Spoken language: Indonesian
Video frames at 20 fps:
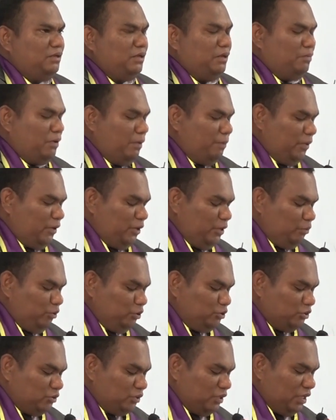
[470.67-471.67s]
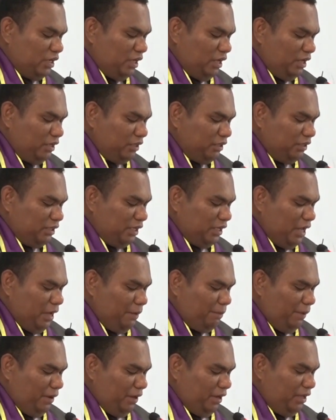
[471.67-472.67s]
Nah, Bapak Ibu Saudara,
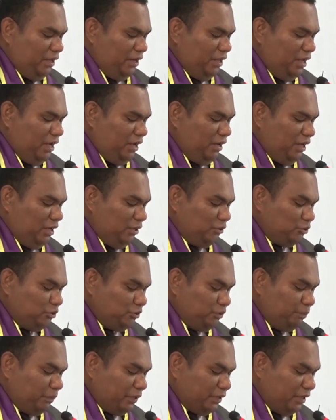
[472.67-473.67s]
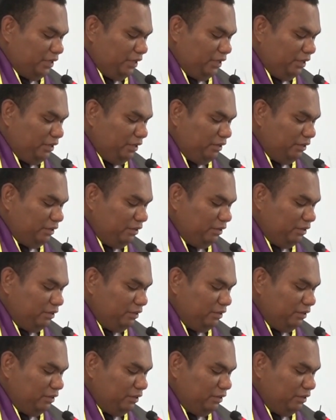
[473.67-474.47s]
kenapa Elia langsung pergi